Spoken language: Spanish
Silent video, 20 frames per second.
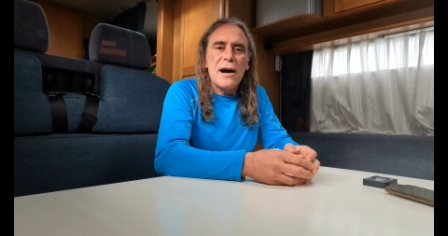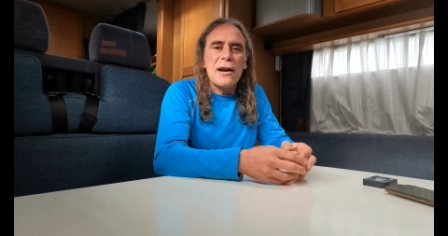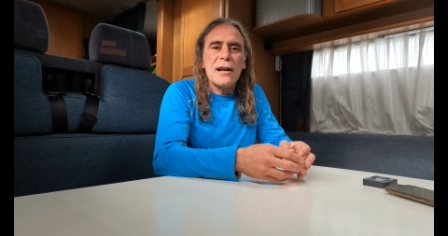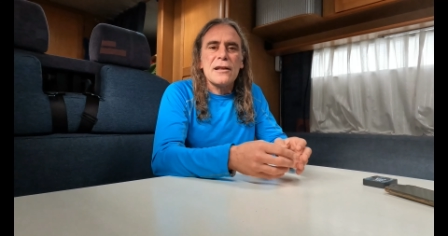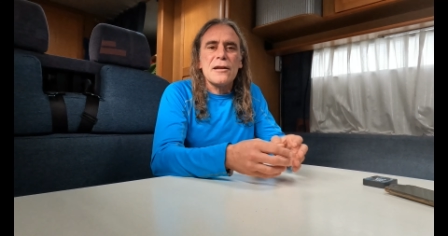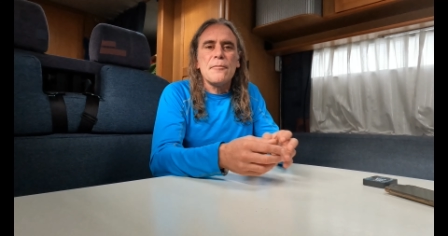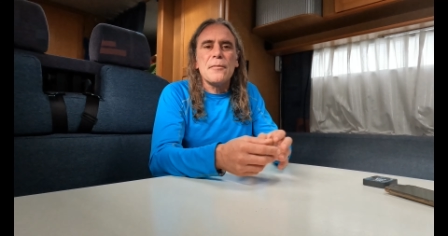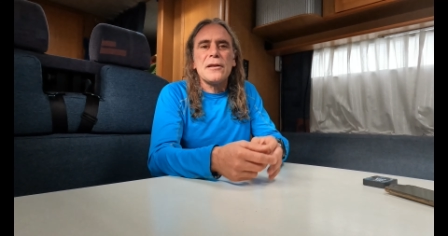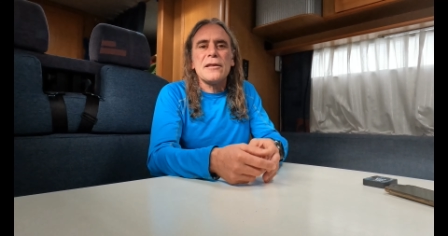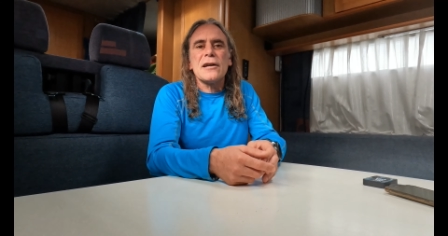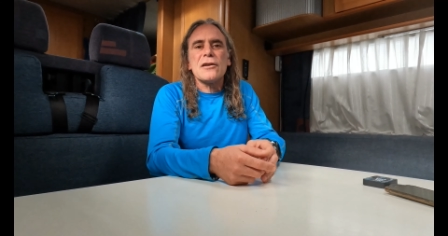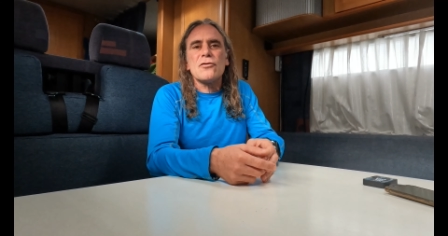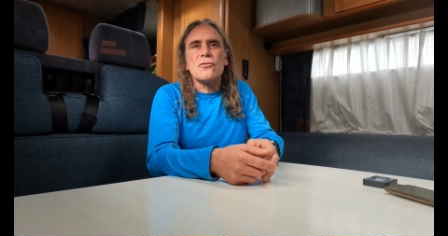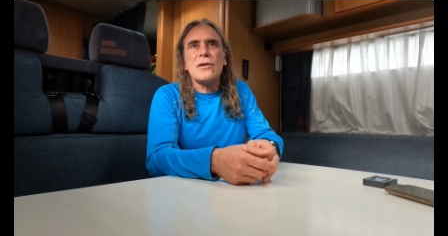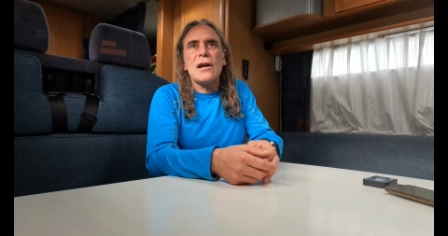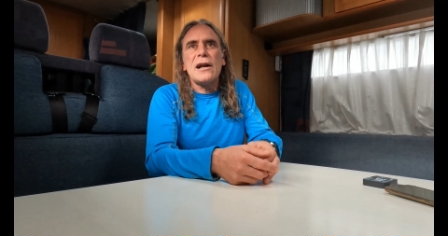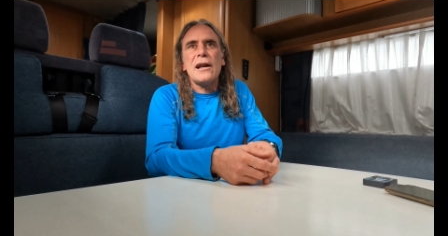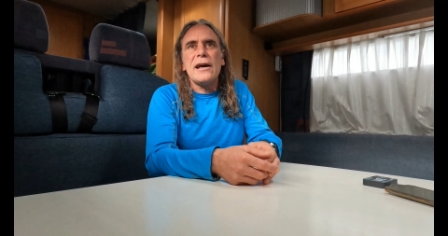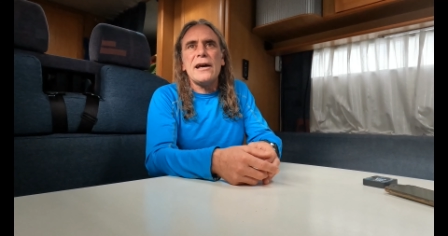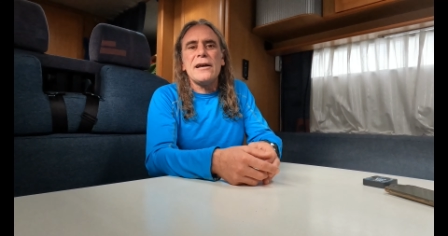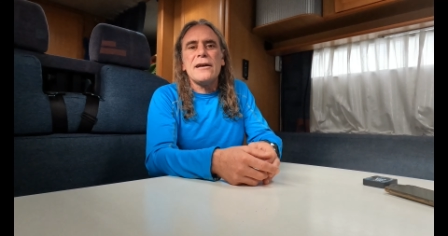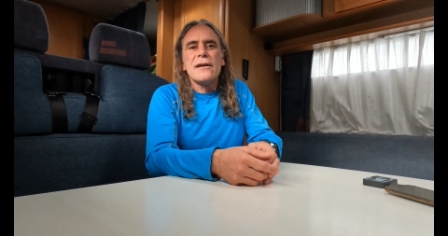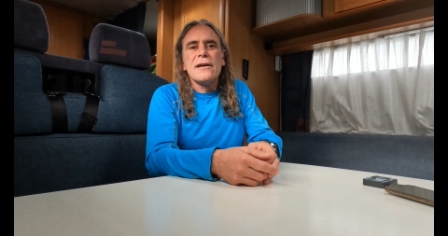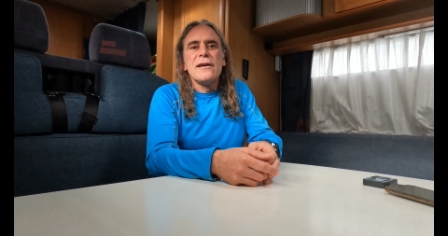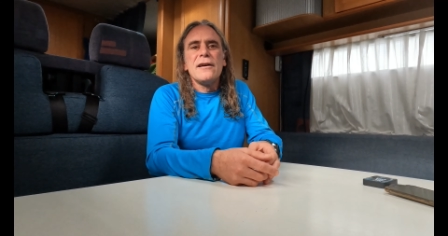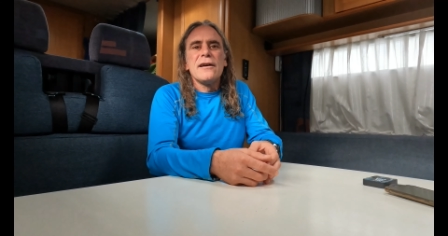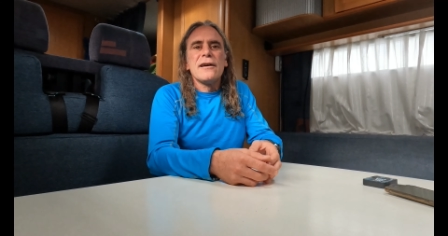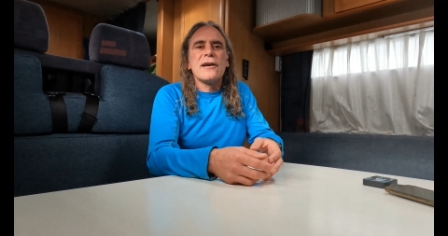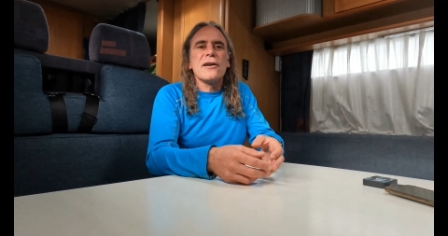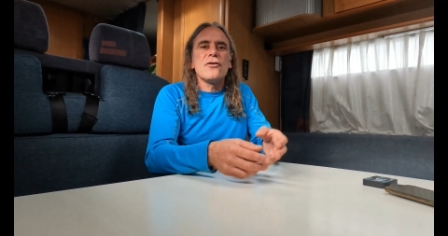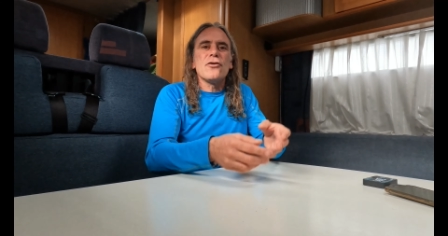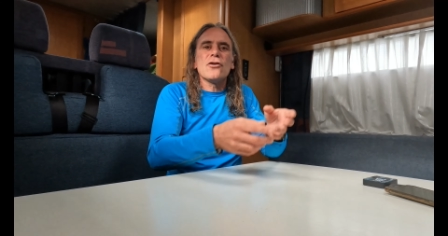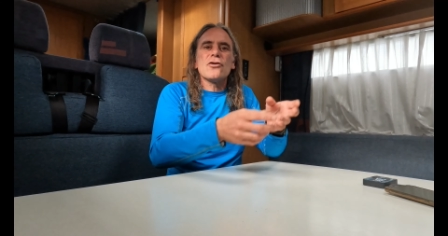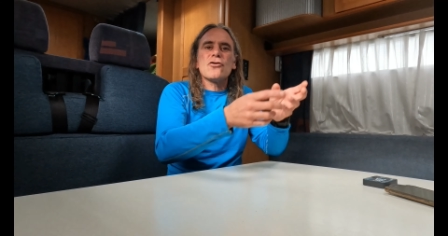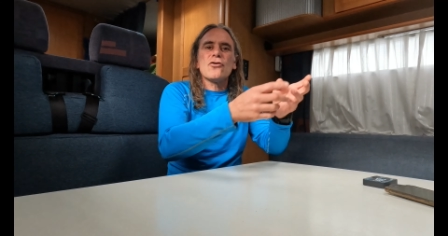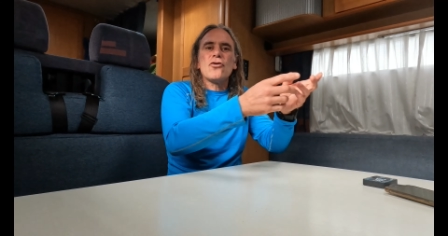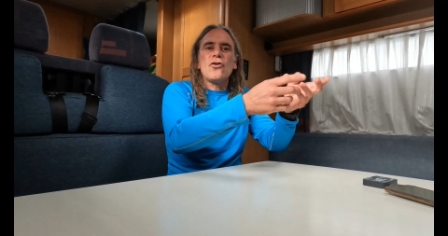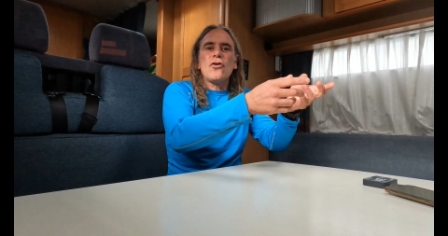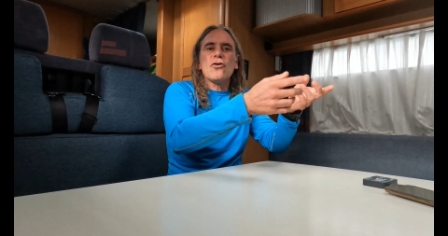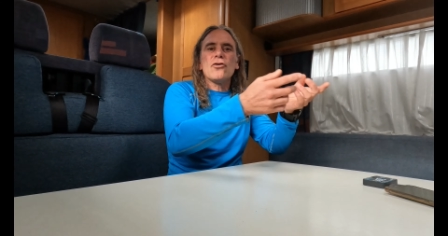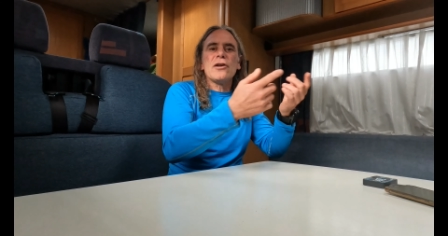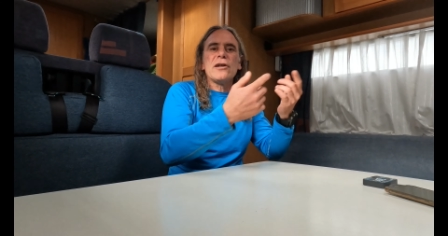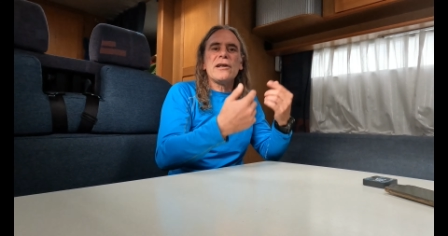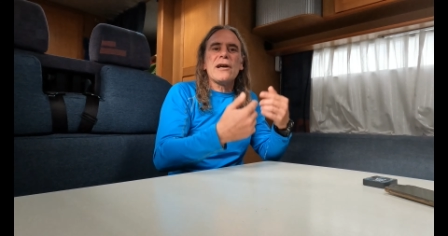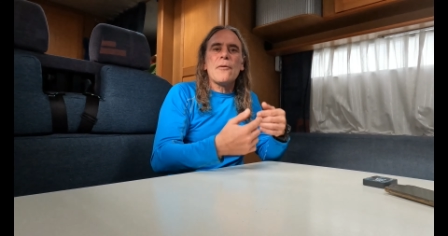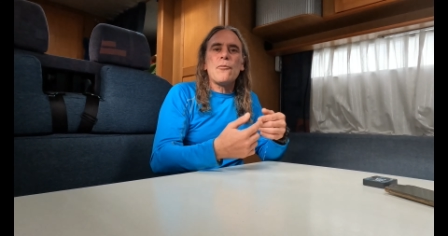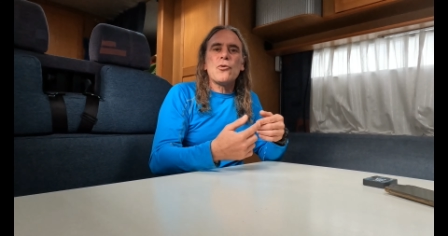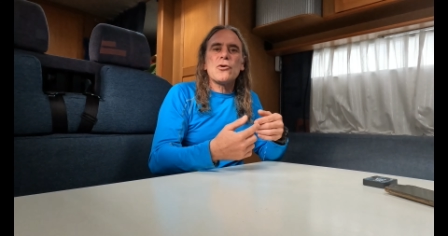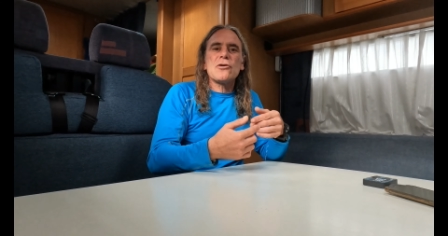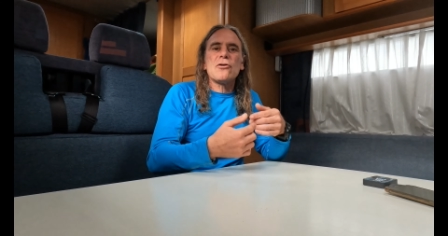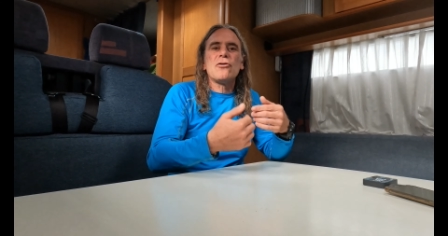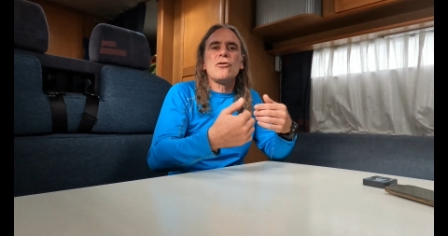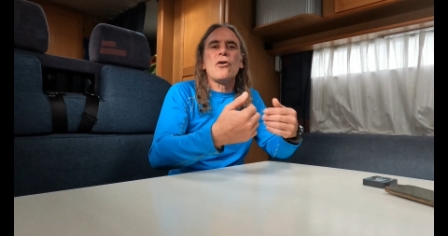ahora te inventas una ley que yo eso no lo tenía puesto